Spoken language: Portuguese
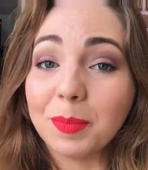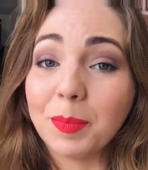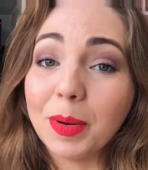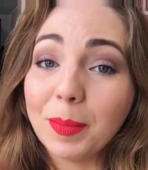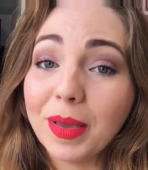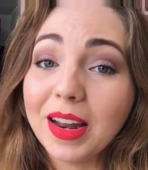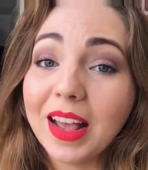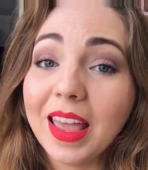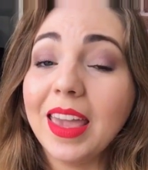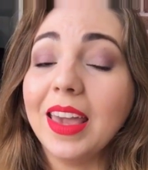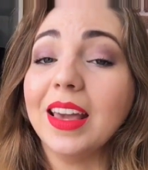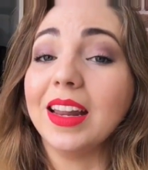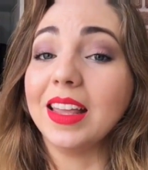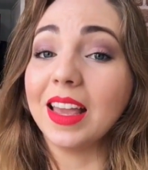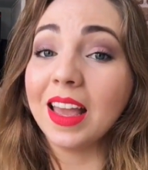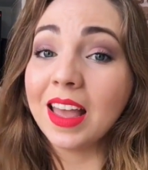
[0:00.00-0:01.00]
A primeira
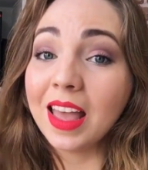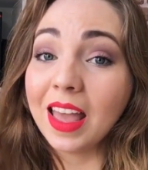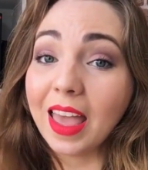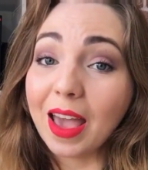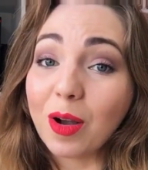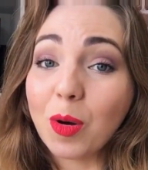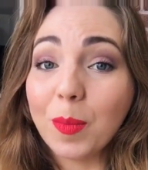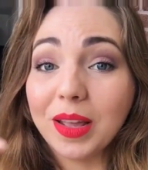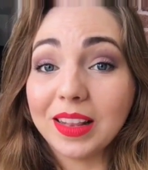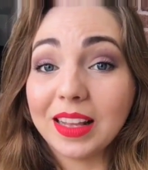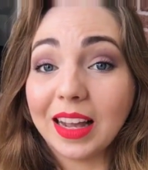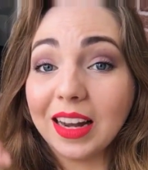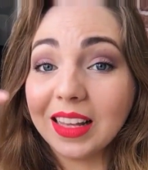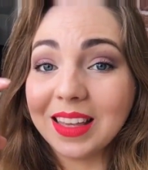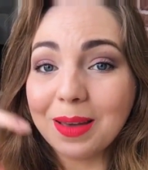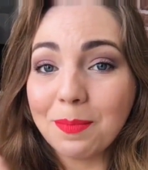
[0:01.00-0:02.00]
regrinha é
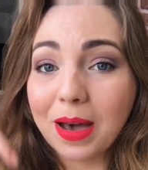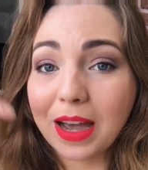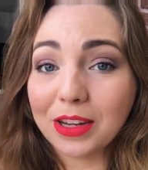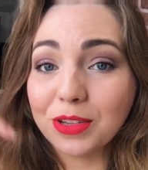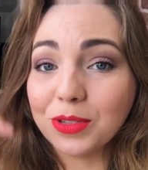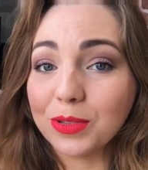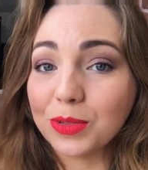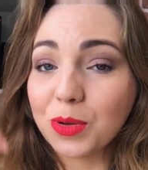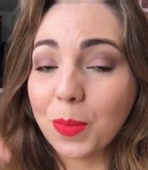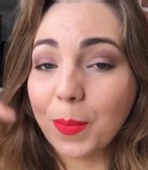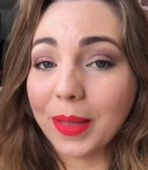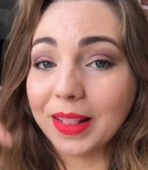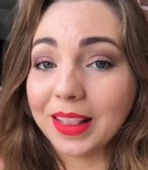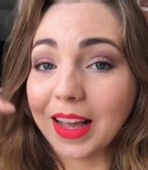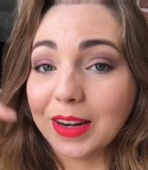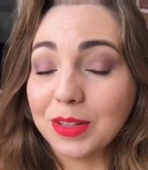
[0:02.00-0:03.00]
comentar aqui abaixo nos
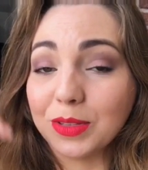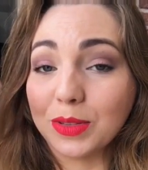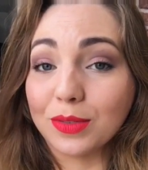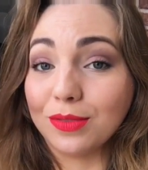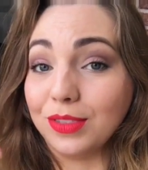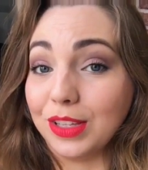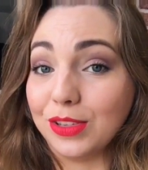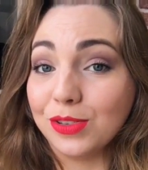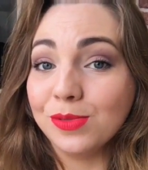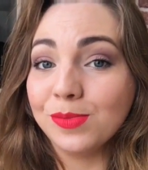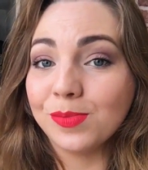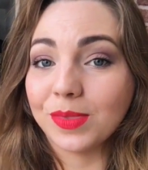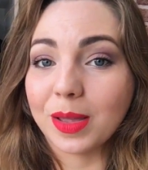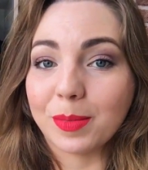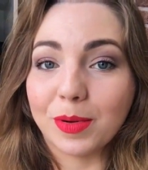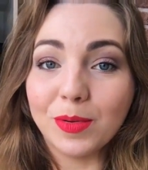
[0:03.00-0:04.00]
comentários do vídeo,
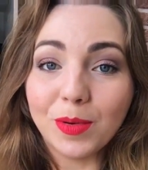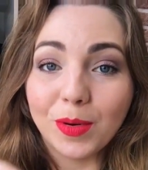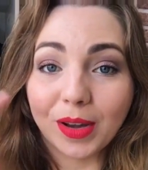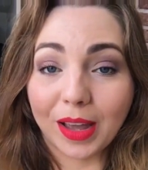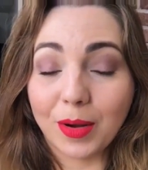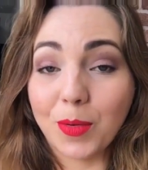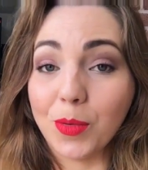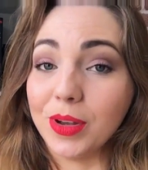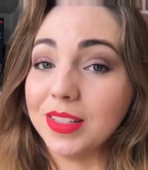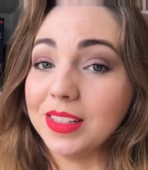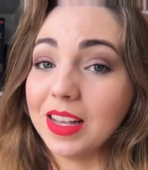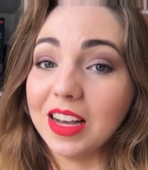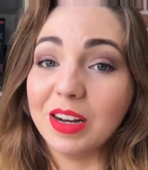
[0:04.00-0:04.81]
tá bom? Qualquer coisa.